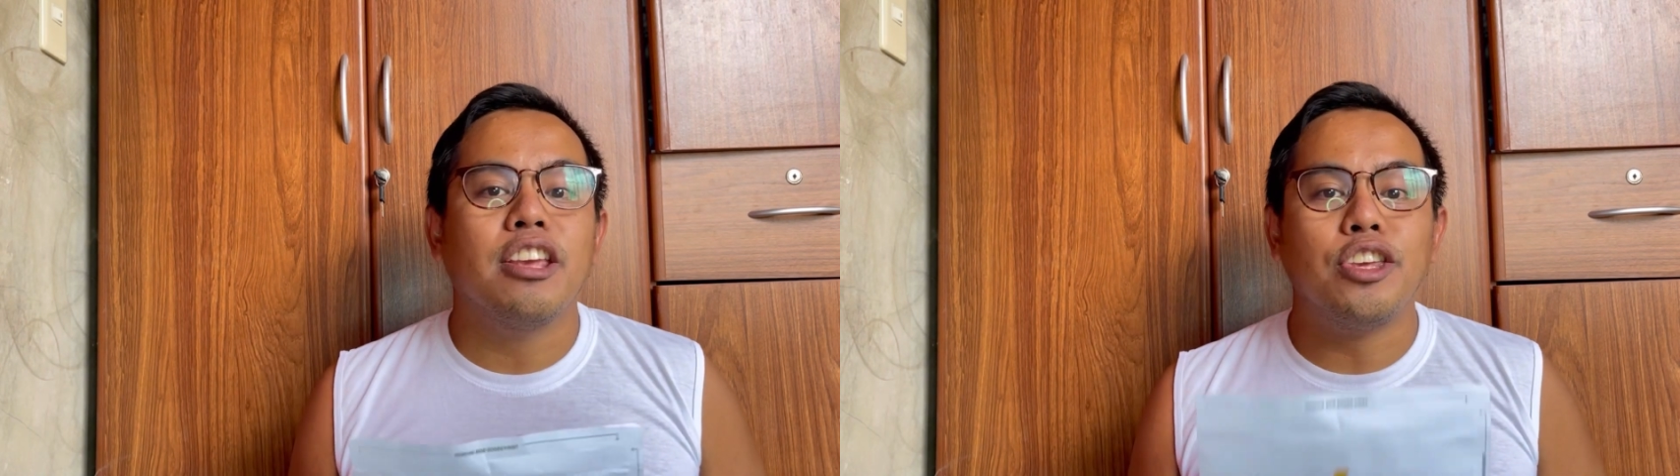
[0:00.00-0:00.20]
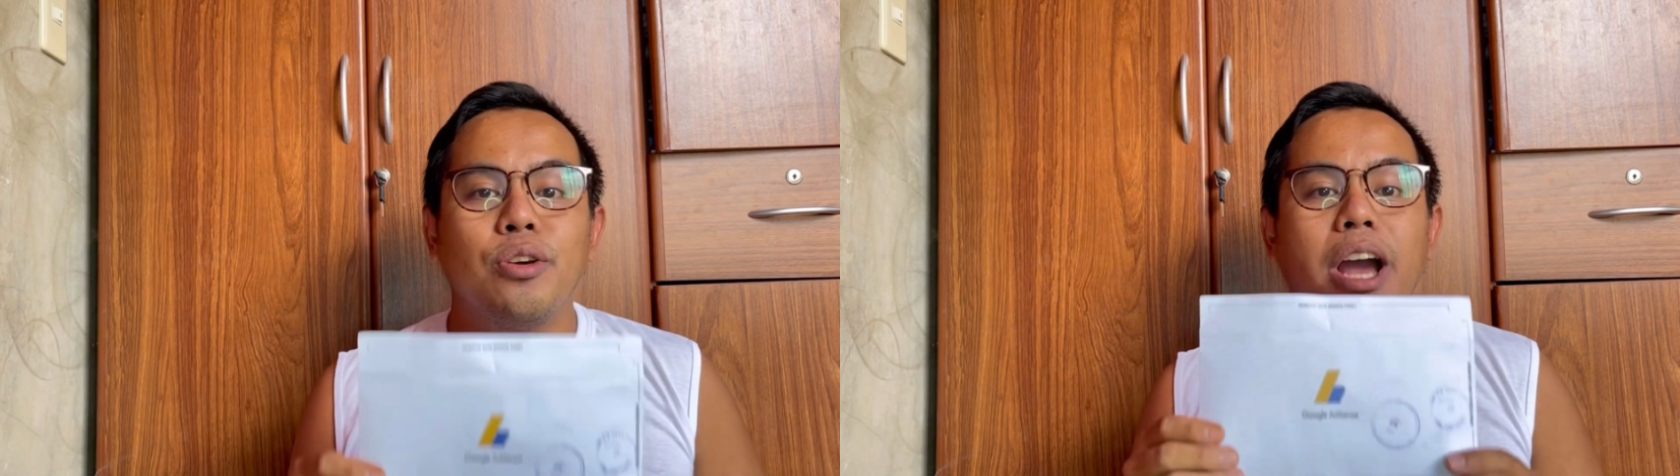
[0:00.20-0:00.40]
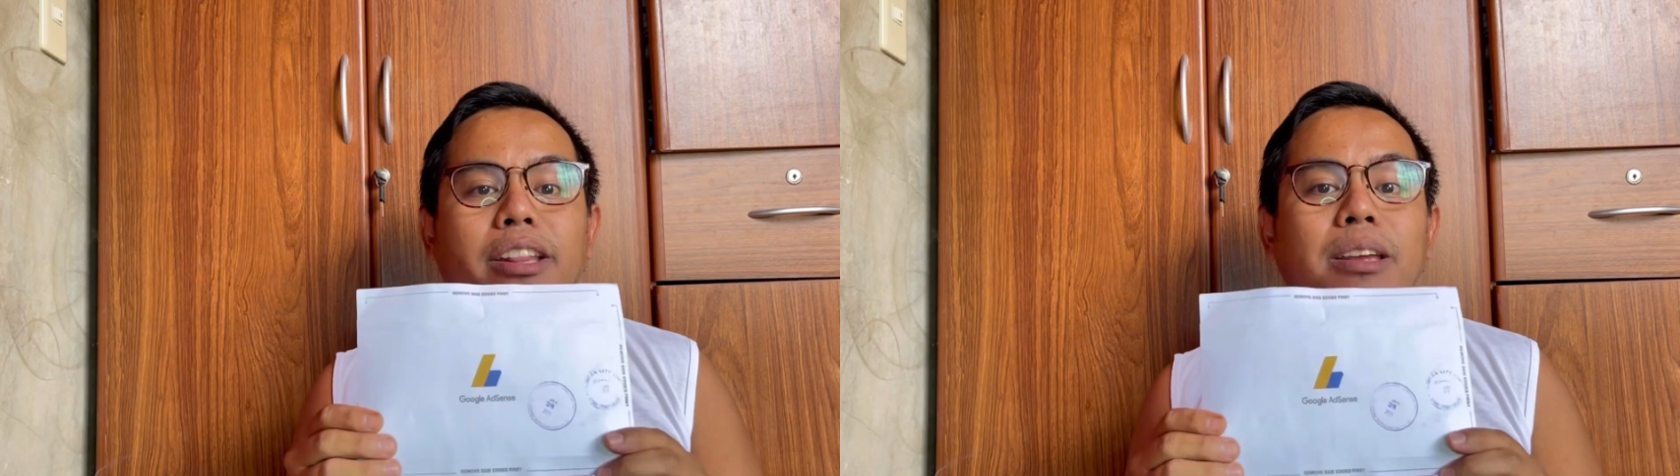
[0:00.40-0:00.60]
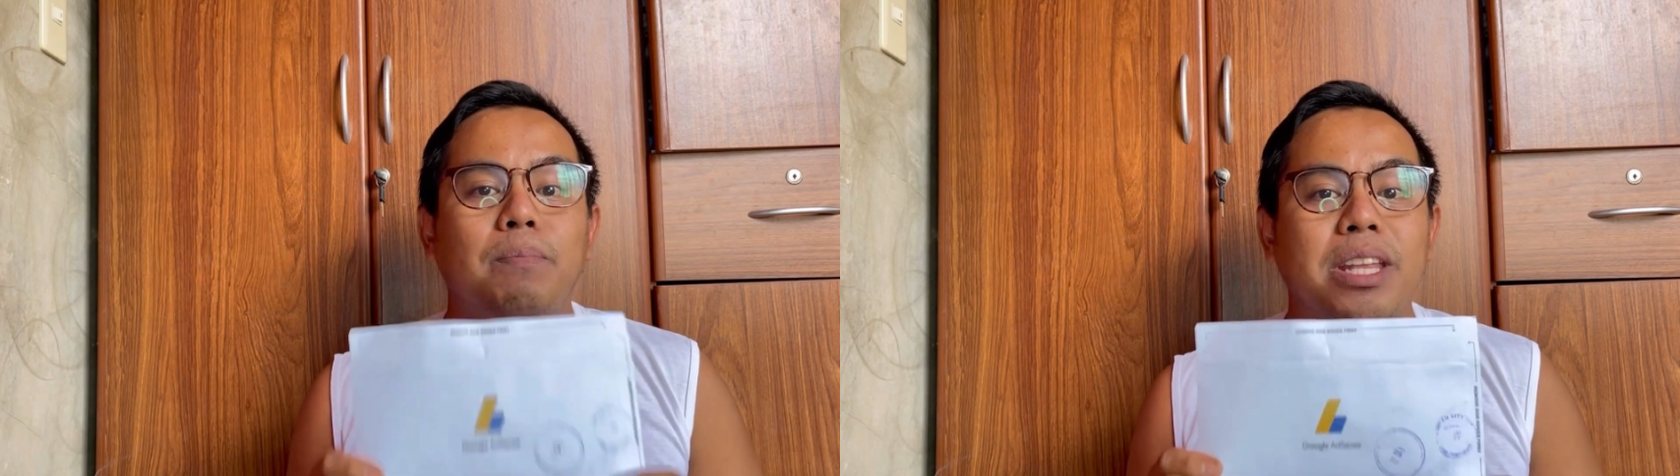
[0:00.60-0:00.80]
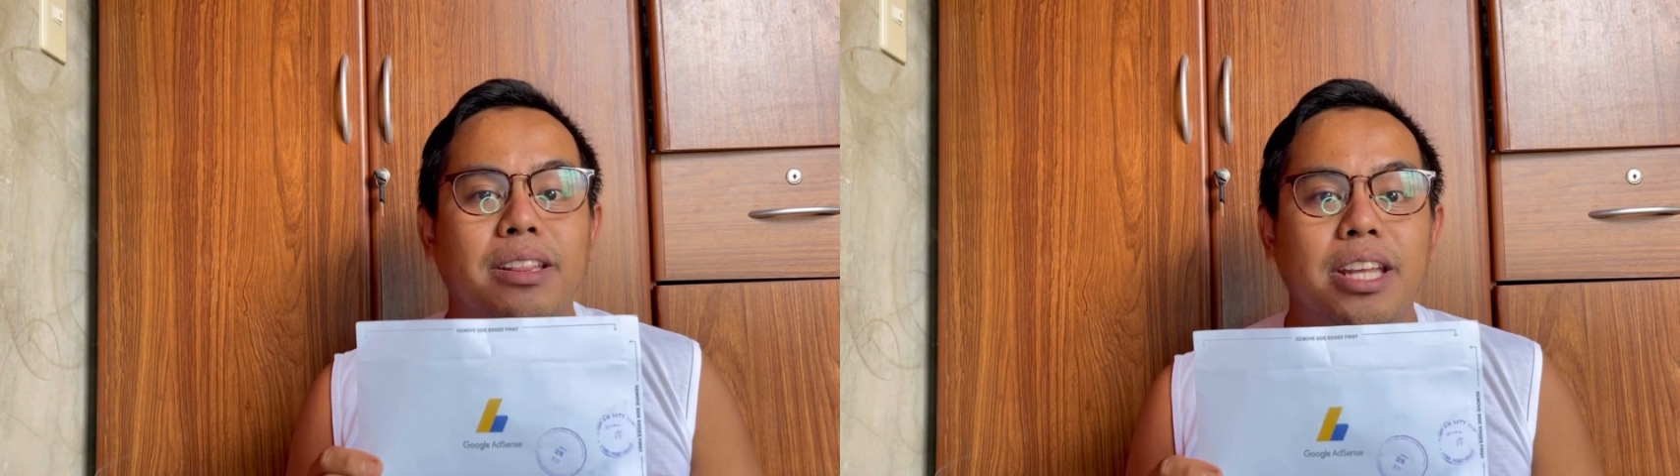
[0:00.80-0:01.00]
yung ating
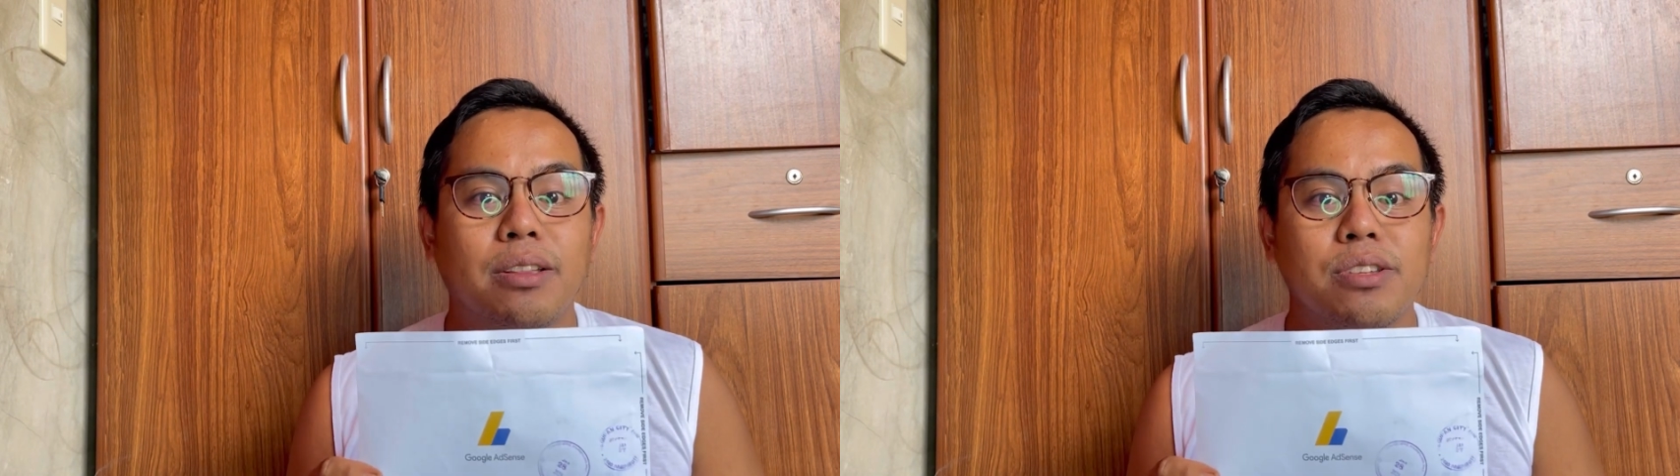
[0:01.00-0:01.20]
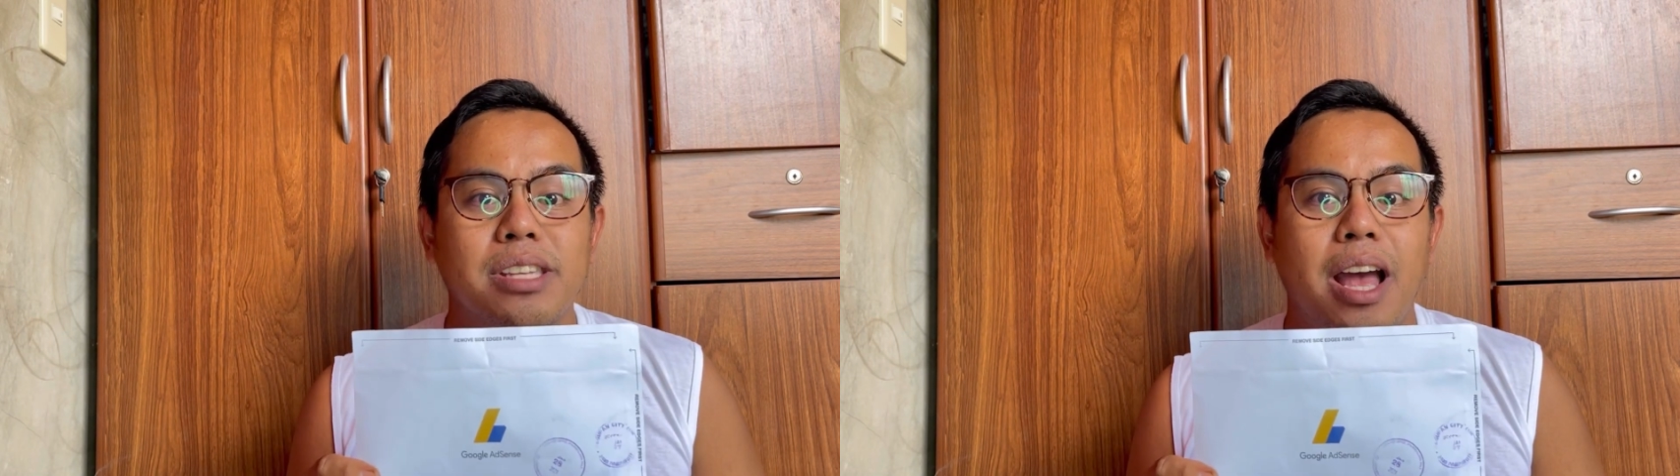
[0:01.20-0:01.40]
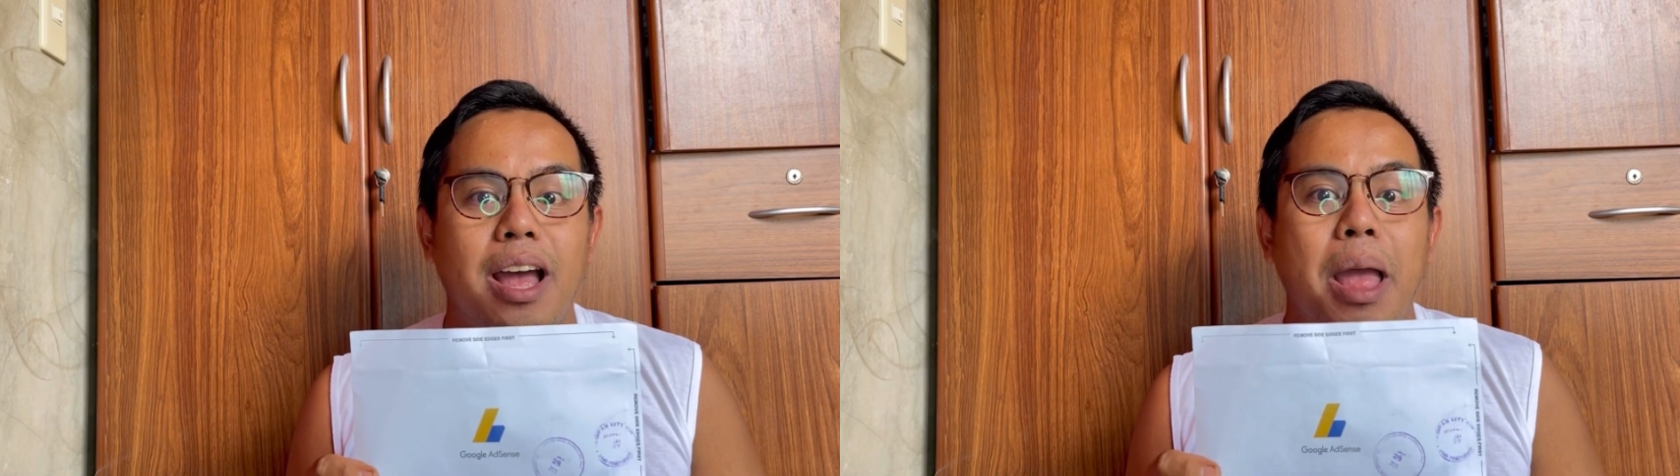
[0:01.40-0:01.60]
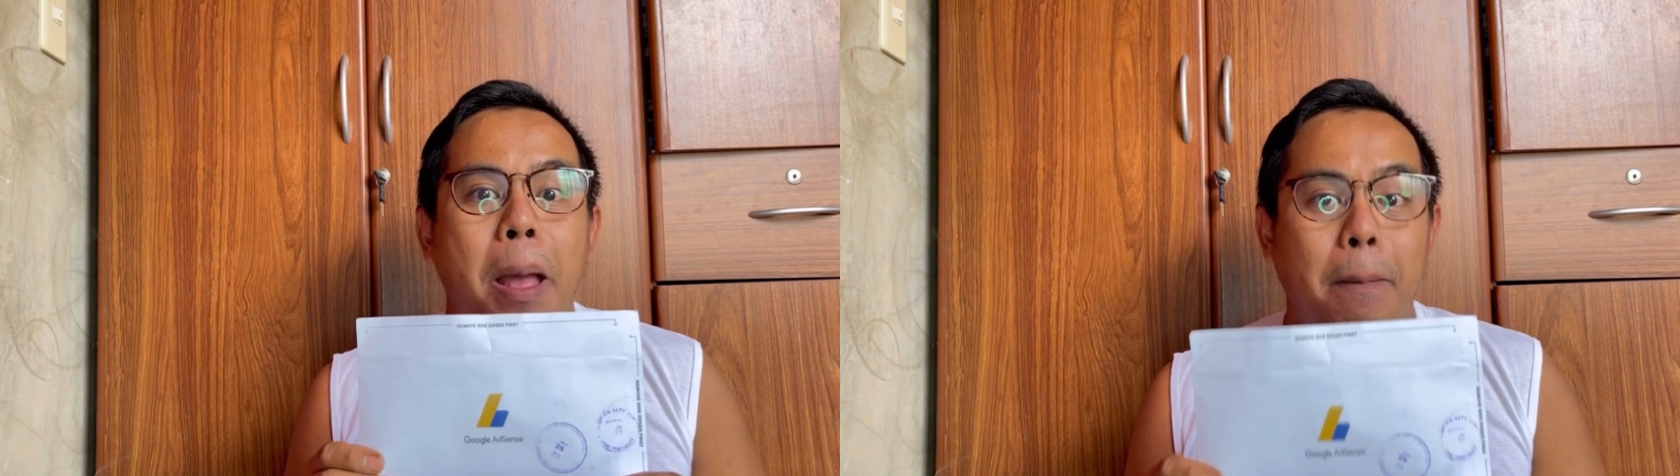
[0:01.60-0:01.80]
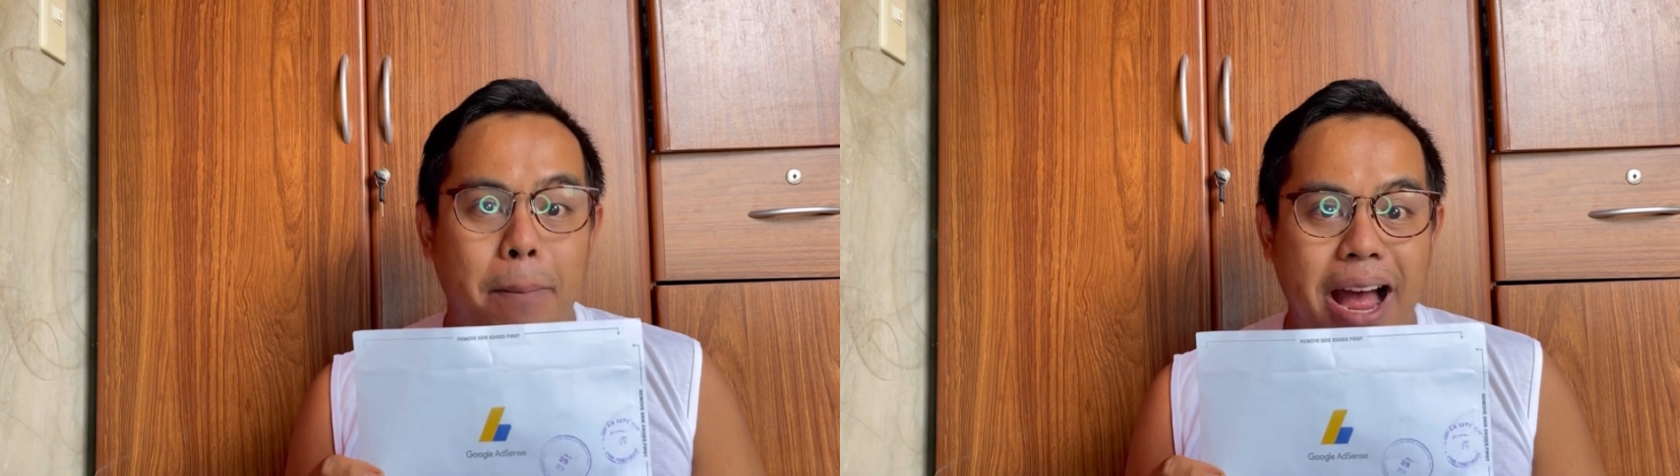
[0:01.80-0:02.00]
PIN dito sa
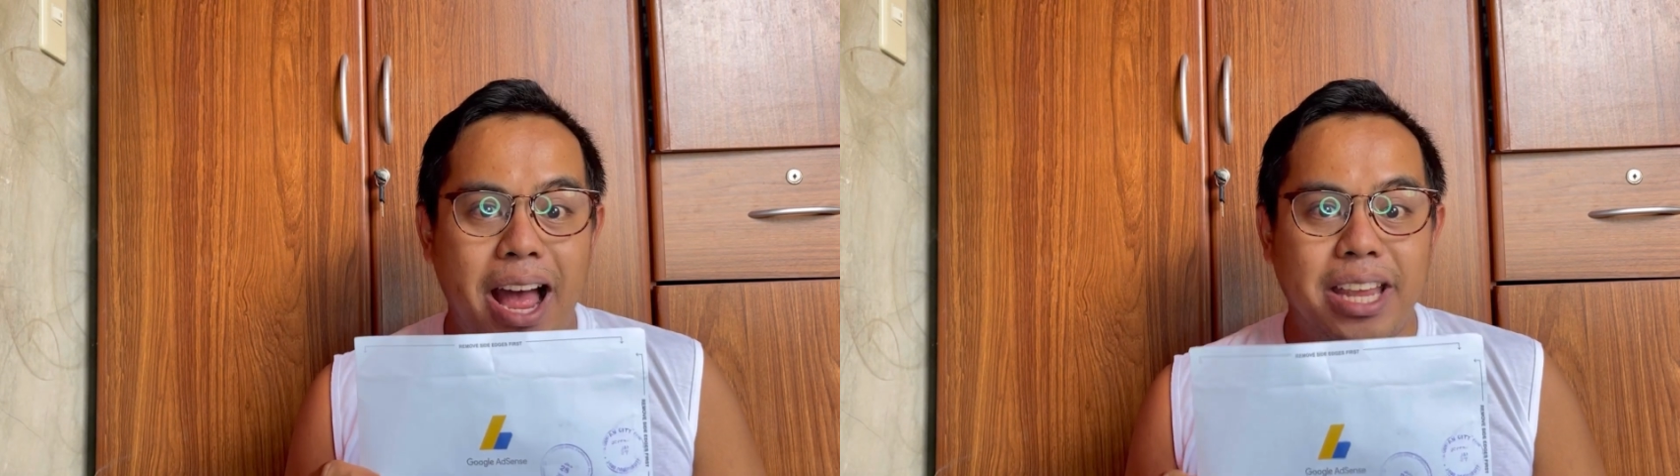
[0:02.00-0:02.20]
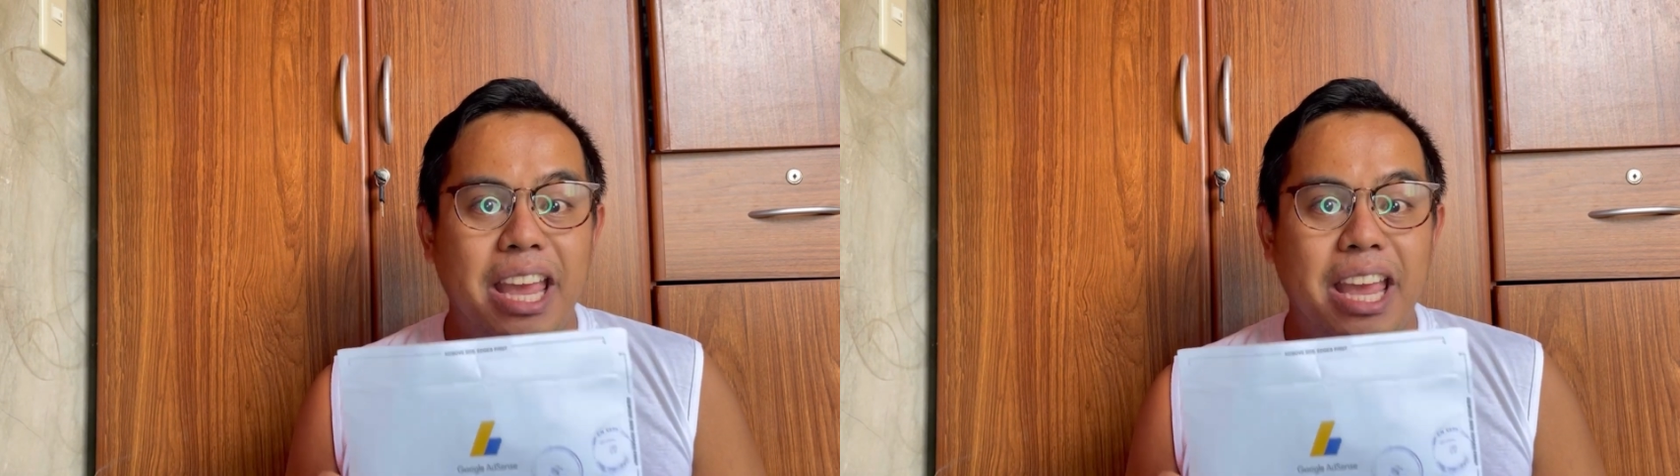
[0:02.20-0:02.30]
bahay.